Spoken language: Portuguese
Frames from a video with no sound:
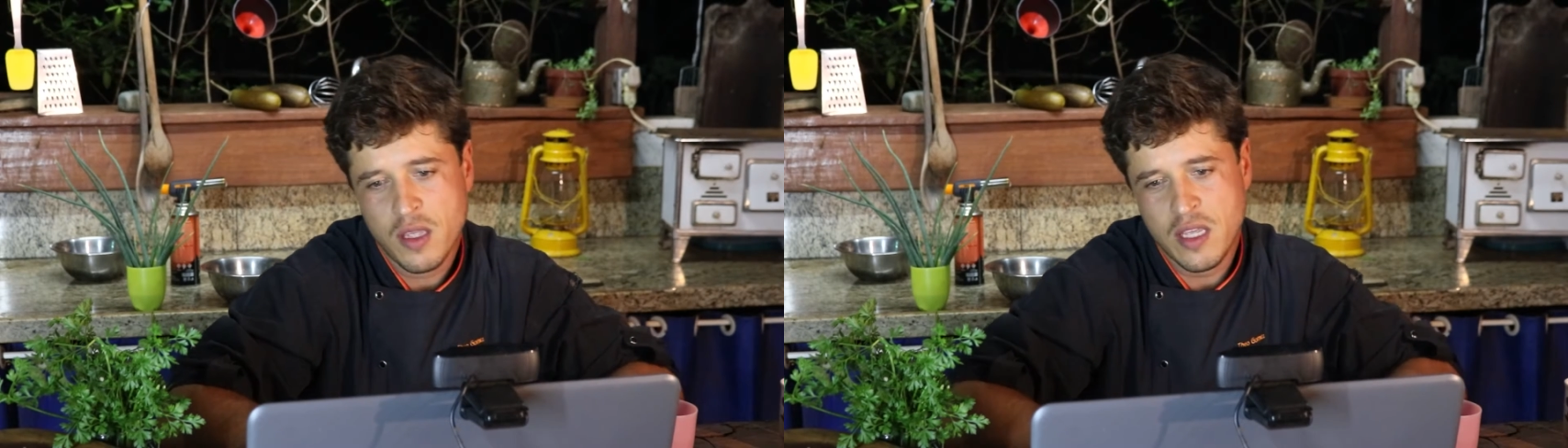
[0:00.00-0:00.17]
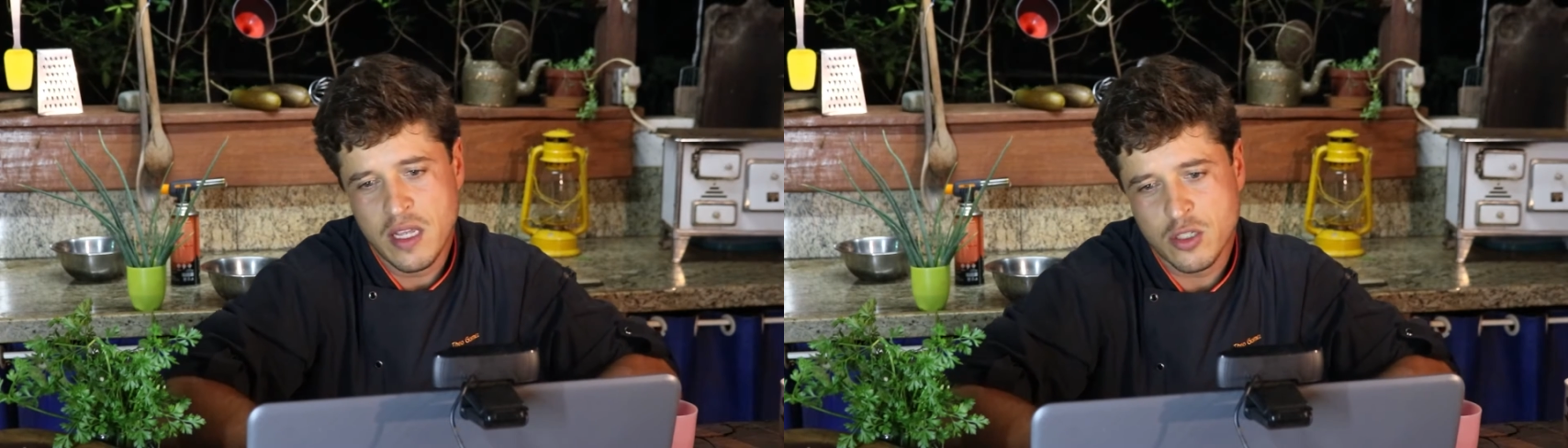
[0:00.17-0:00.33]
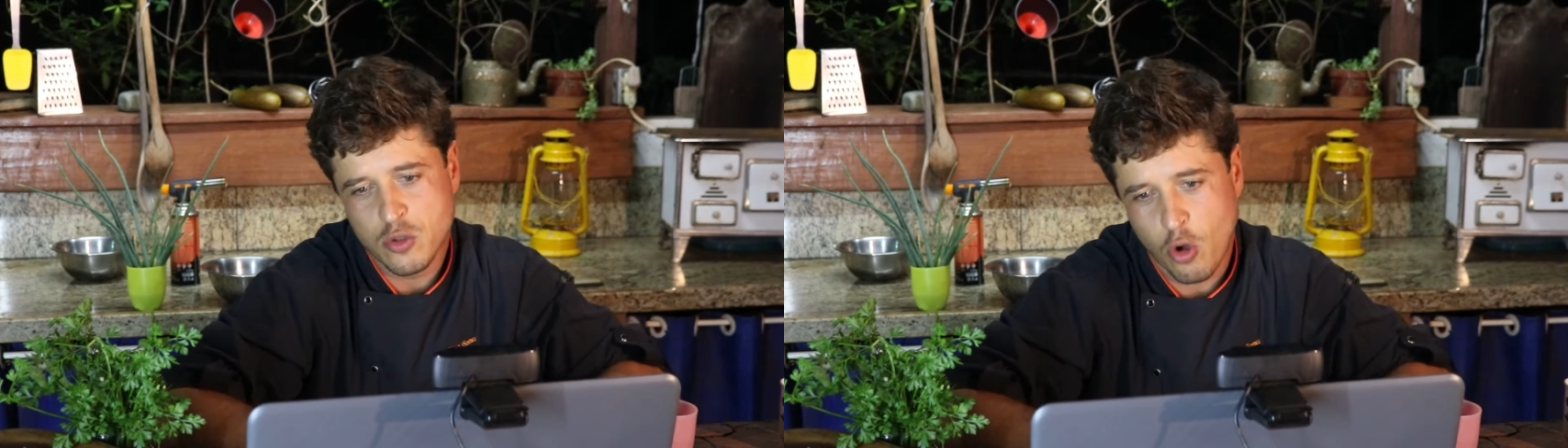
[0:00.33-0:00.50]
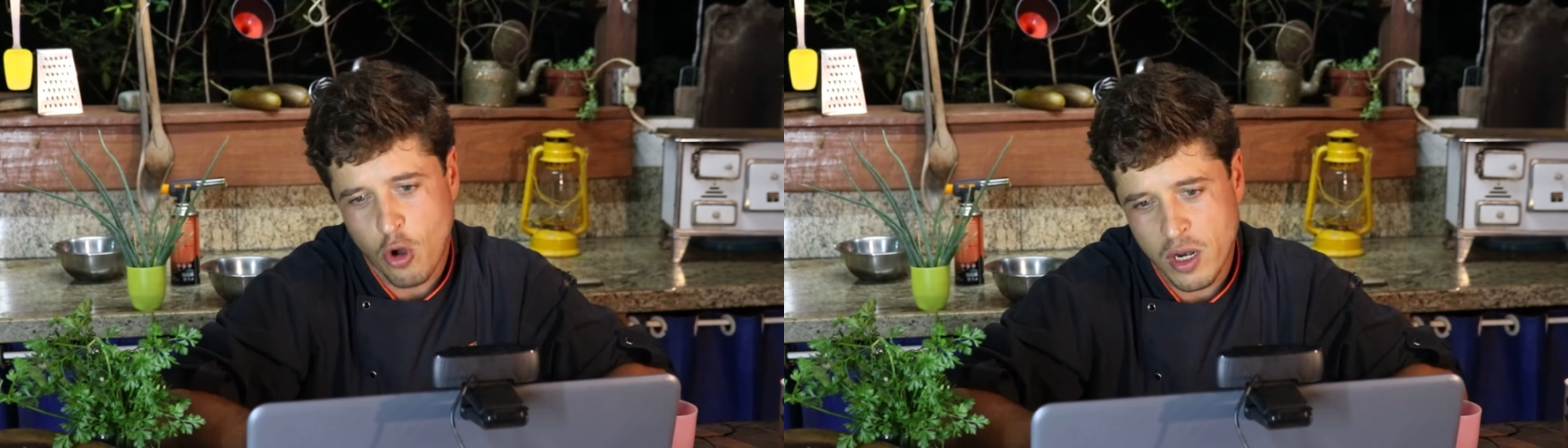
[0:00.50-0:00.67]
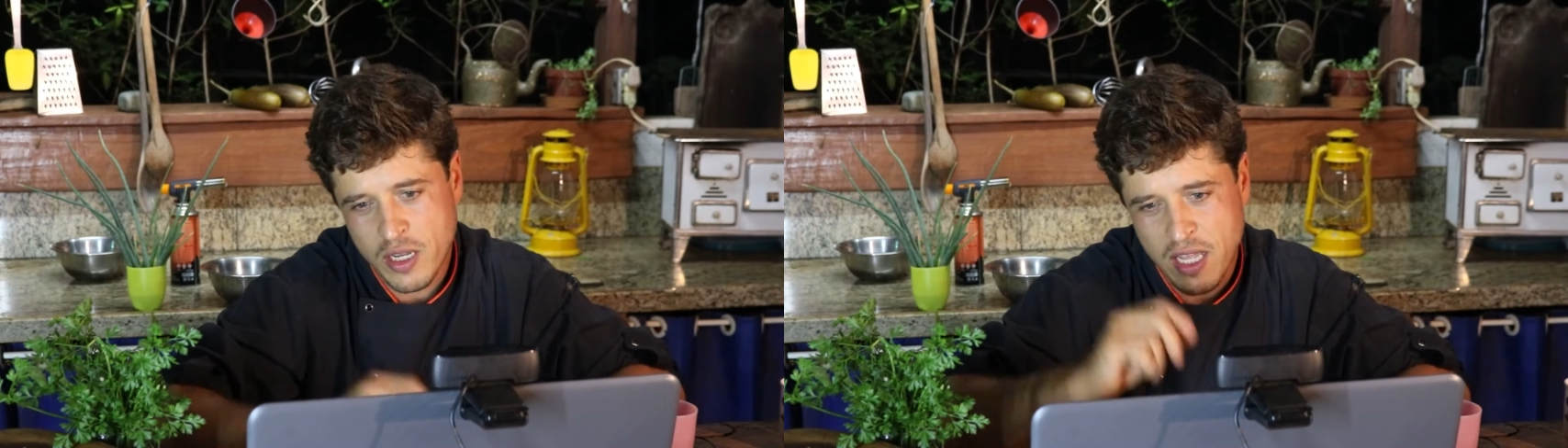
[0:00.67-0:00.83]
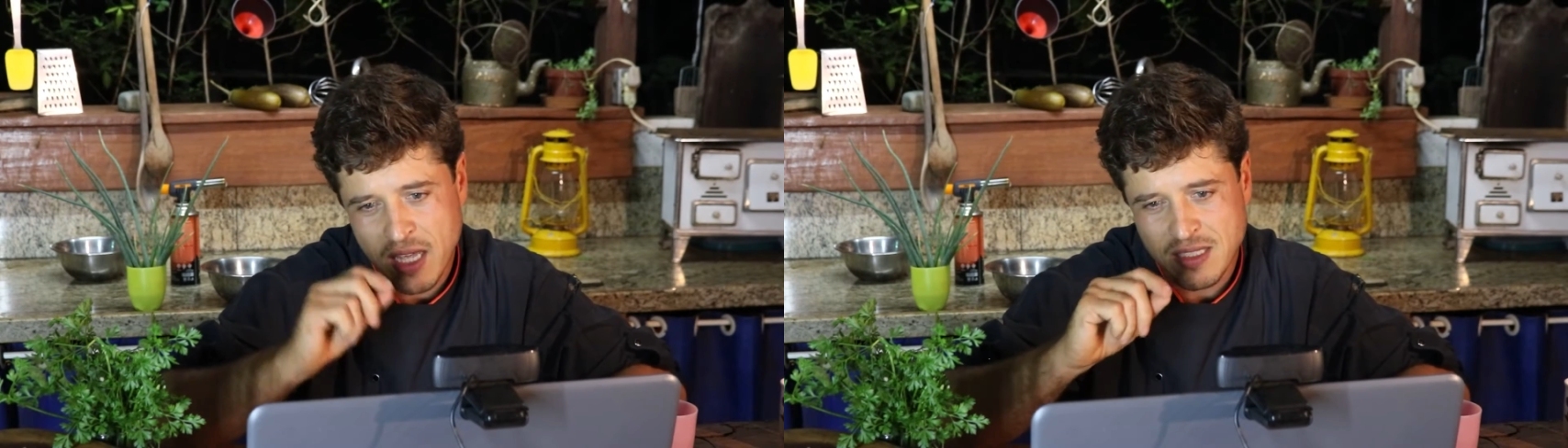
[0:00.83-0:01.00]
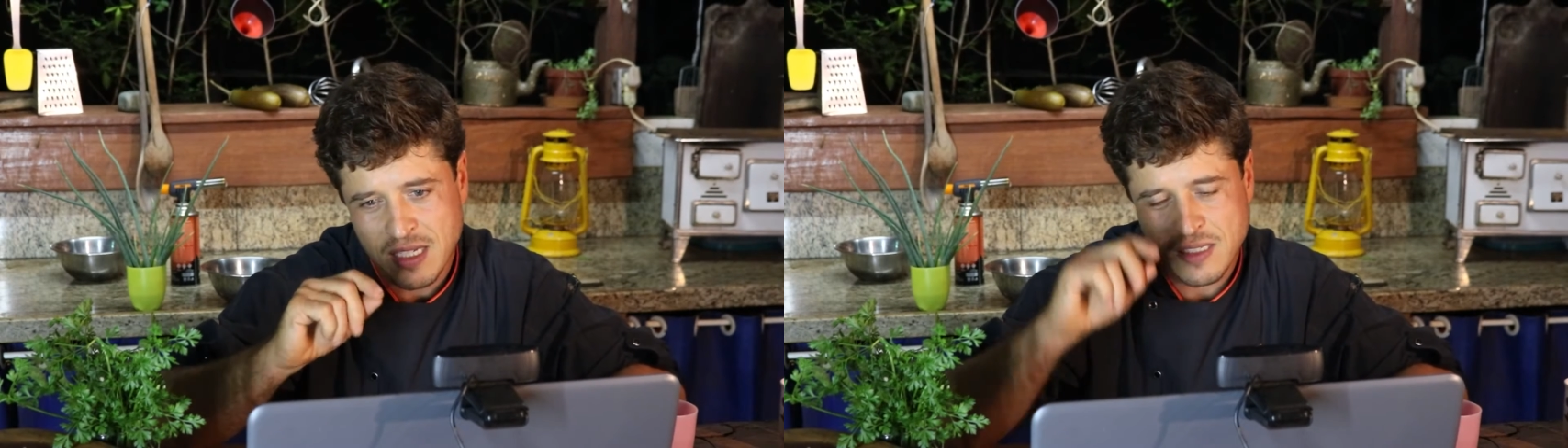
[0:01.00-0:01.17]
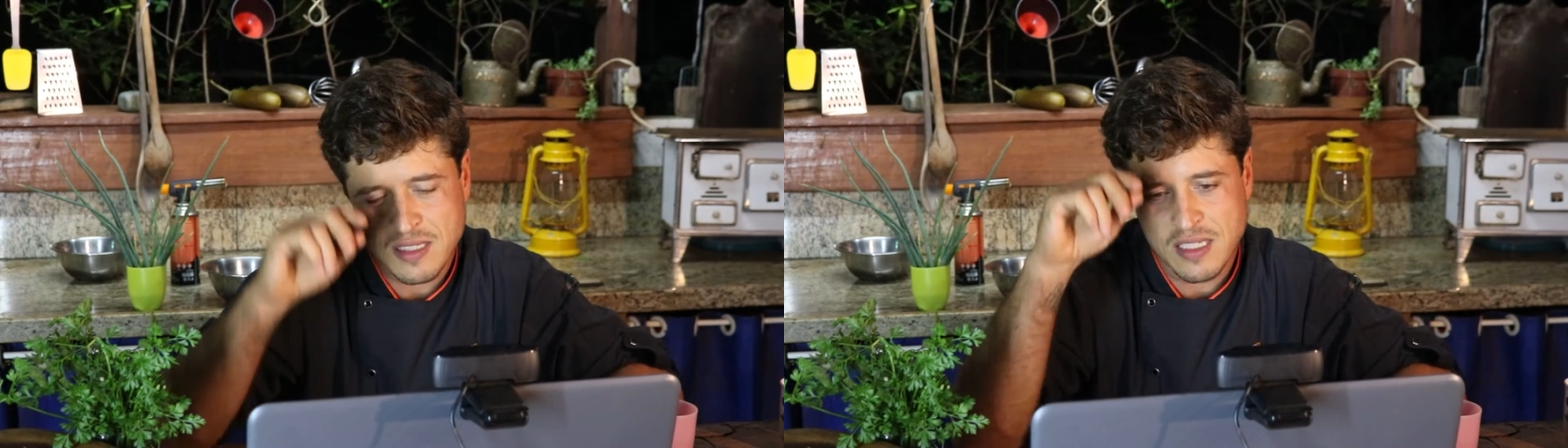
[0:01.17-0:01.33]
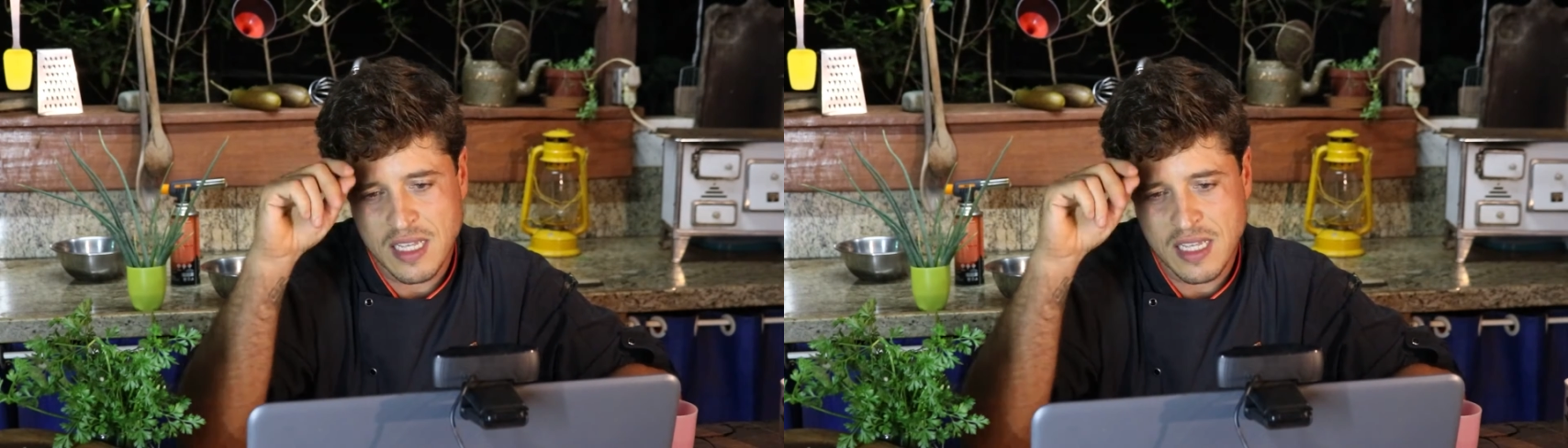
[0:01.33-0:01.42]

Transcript: e eles colhem e, essas,